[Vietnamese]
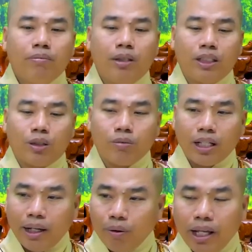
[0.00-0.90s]
mình cũng
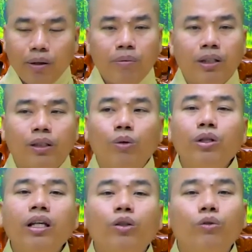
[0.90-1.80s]
khéo léo mình tu
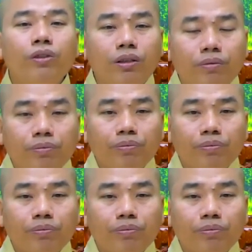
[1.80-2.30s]
duyên tu phước